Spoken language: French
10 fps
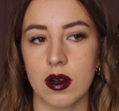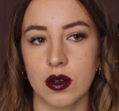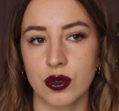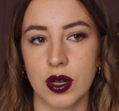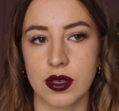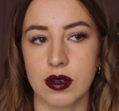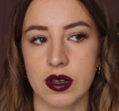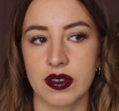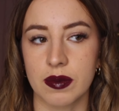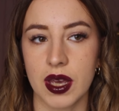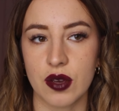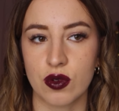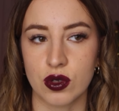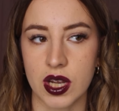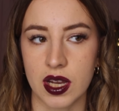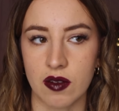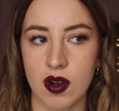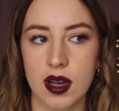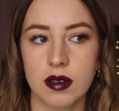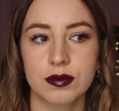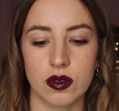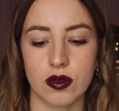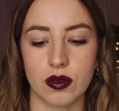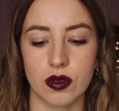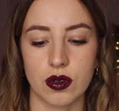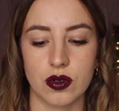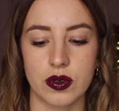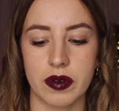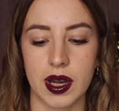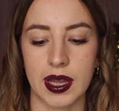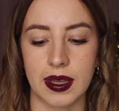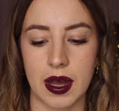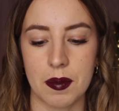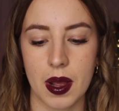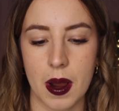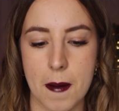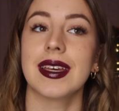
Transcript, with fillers: Euh, je suis la seule infirmière, il faut que j'aille la voir. Donc, euh, je vais voir la dame.